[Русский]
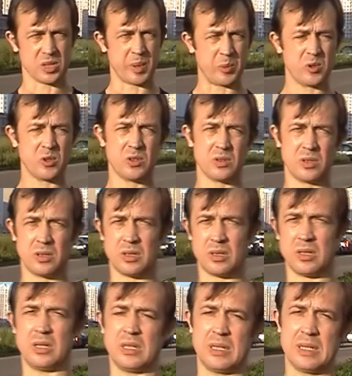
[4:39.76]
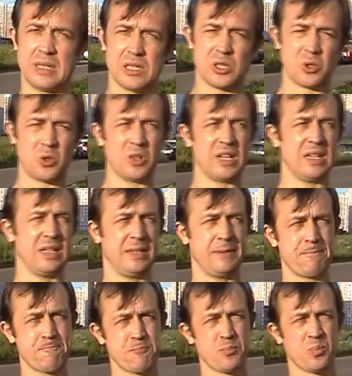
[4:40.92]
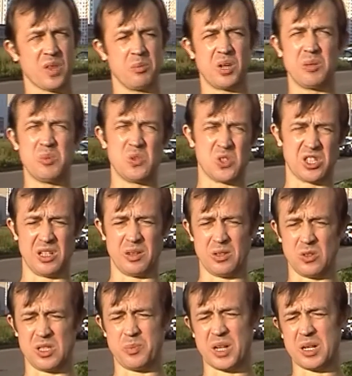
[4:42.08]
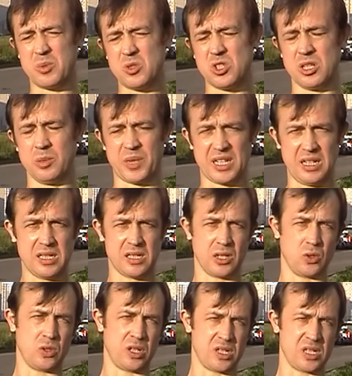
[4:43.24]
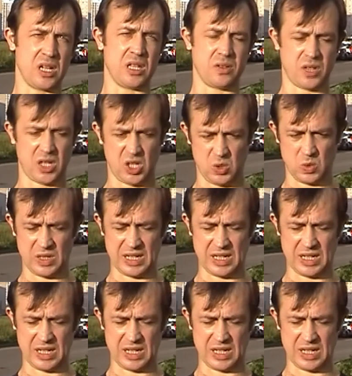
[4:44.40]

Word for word: по поводу срока промоушена. То есть промоушен продлится до 30 июня.